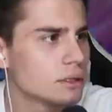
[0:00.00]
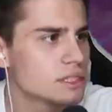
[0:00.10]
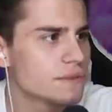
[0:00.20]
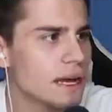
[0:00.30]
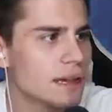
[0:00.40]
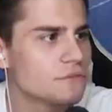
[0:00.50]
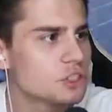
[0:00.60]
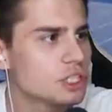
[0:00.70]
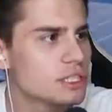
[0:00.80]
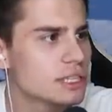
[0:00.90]
Rozwalam
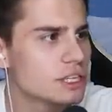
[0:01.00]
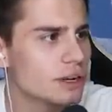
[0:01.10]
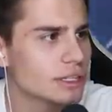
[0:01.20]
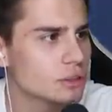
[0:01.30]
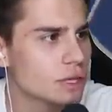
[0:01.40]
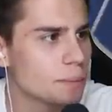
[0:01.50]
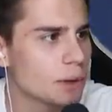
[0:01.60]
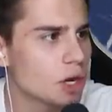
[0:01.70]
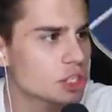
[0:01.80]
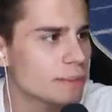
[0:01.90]
wszystkie dzieła sztuki,
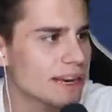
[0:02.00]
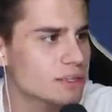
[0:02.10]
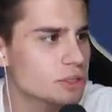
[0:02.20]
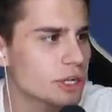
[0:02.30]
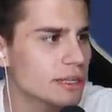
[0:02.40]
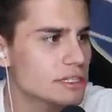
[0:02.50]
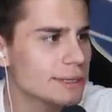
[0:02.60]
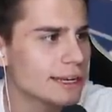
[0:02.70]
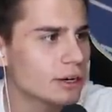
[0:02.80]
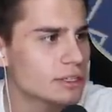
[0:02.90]
proszę bardzo, usiądę
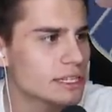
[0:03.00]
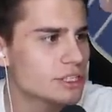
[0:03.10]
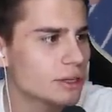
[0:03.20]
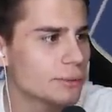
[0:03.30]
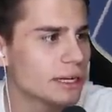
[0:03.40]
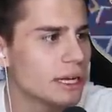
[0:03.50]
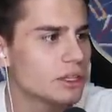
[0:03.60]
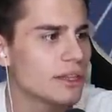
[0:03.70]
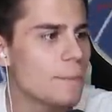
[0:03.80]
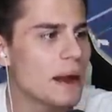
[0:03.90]
sobie na klozecie normalnie.
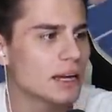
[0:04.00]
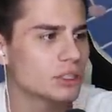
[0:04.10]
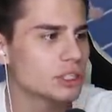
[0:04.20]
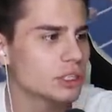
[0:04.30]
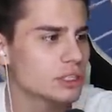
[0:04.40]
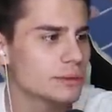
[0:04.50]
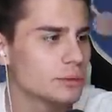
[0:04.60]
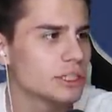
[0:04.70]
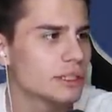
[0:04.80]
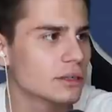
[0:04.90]
To na bak chodzi o to,
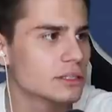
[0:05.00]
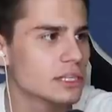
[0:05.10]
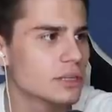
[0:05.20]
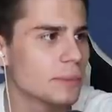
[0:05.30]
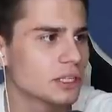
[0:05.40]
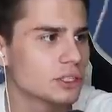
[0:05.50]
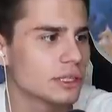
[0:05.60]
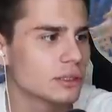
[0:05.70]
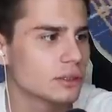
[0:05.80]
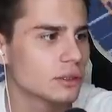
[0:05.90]
żebym usiadł na klozecie,
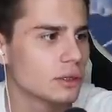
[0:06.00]
patrzcie na to.